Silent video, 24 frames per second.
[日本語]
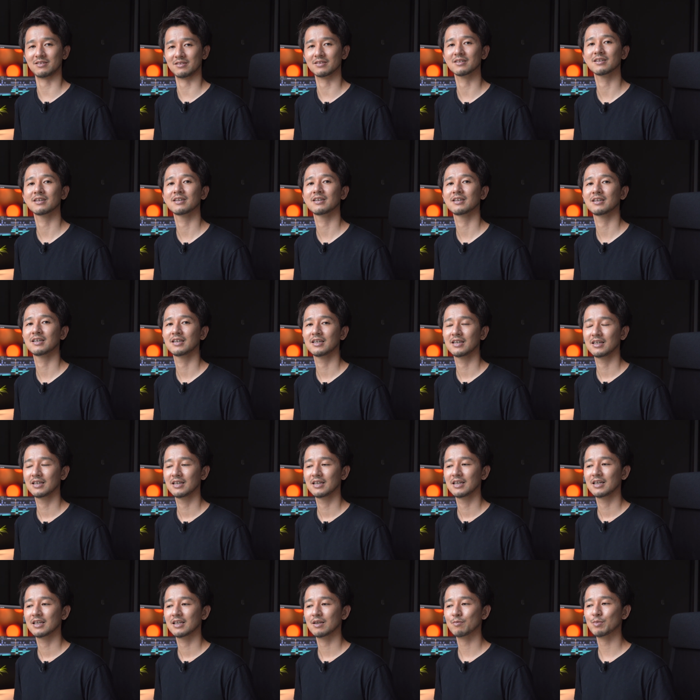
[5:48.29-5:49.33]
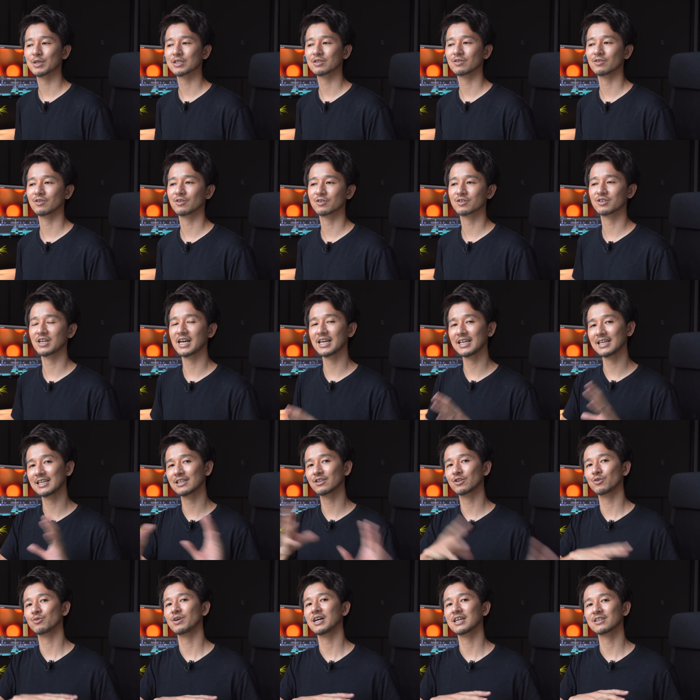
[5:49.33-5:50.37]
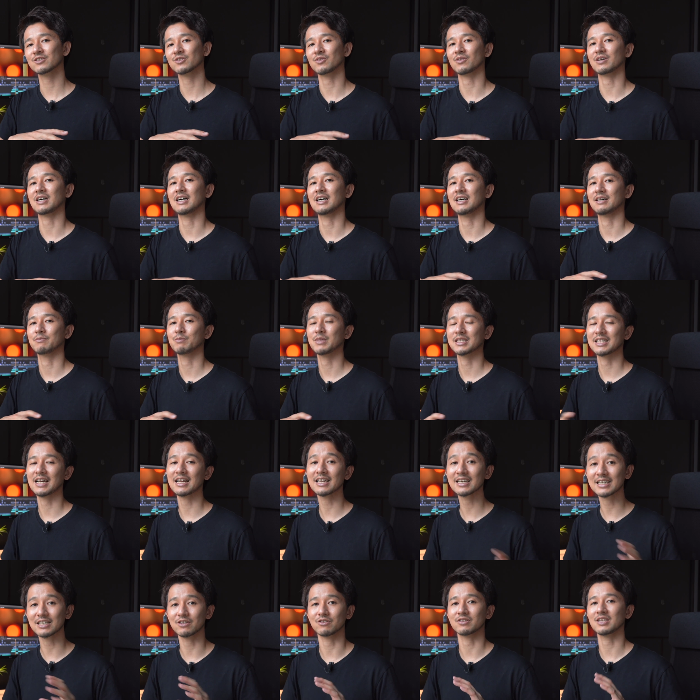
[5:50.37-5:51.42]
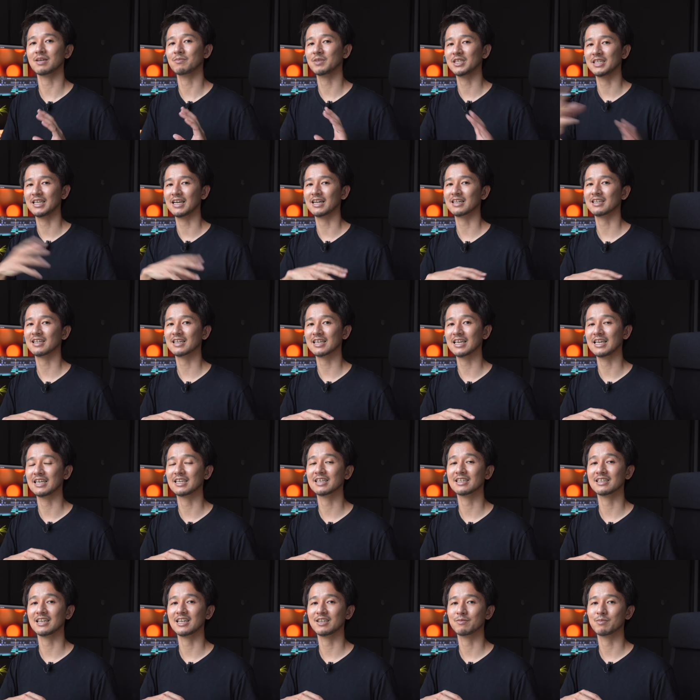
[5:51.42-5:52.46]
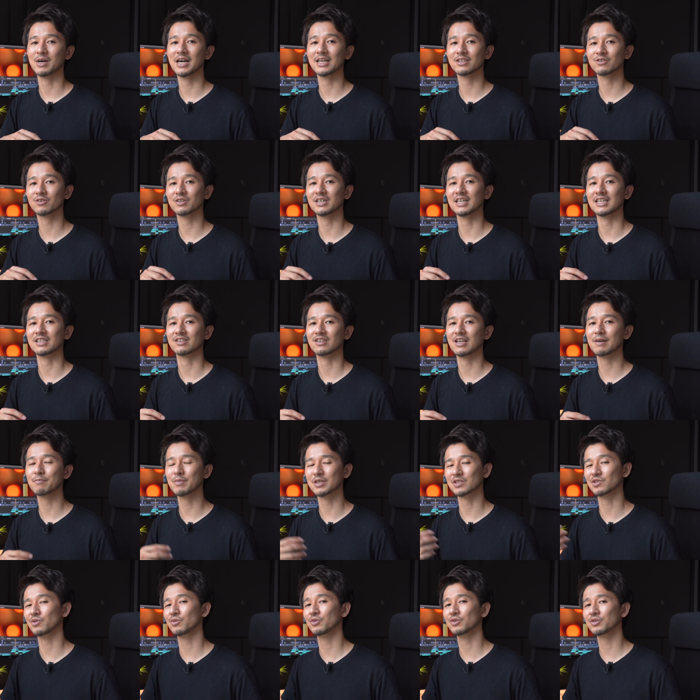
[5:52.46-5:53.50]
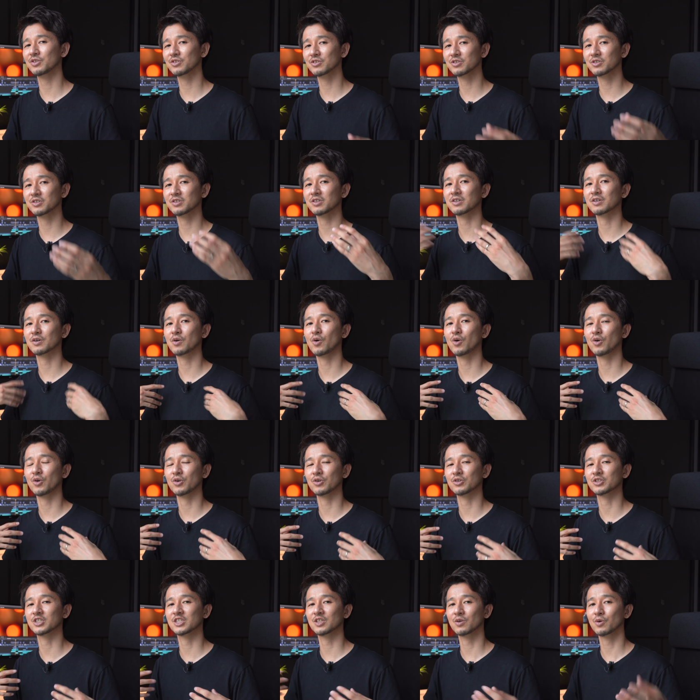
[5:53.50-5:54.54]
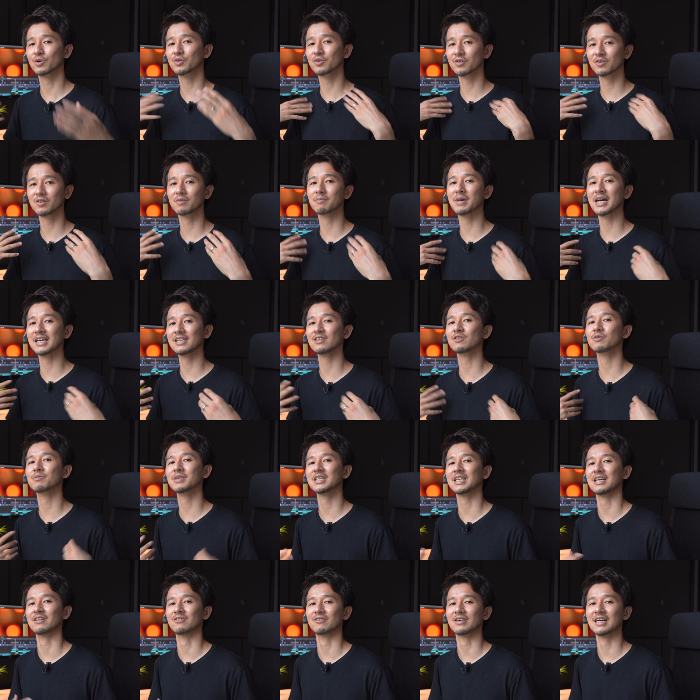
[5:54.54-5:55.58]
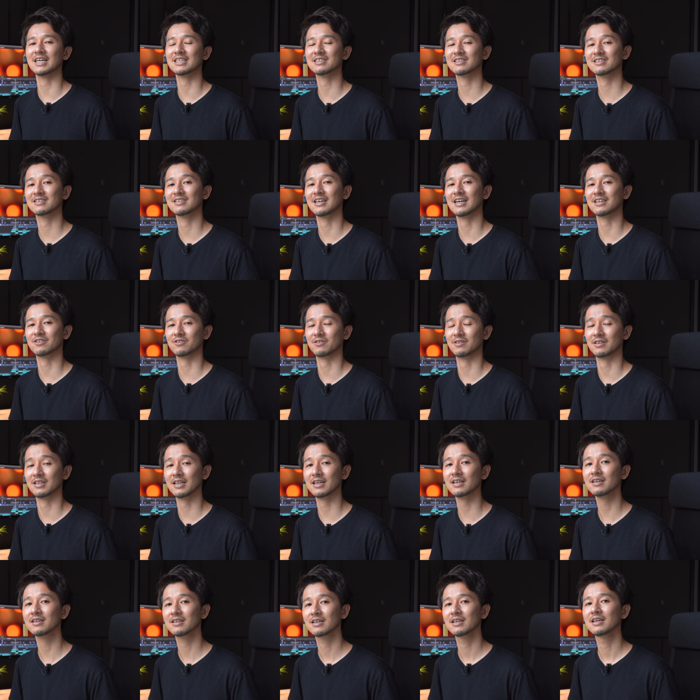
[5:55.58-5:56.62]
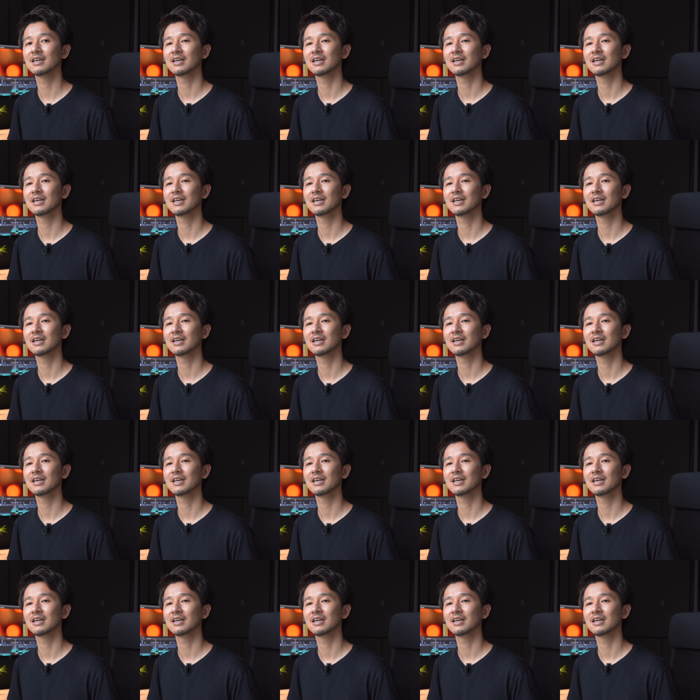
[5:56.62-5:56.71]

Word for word: やっぱそのクライアントワークとか、まあ、誰かのためにやらなきゃいけない場合とかだってやっぱそういうこう仕事のマインドみたいのがあるんで、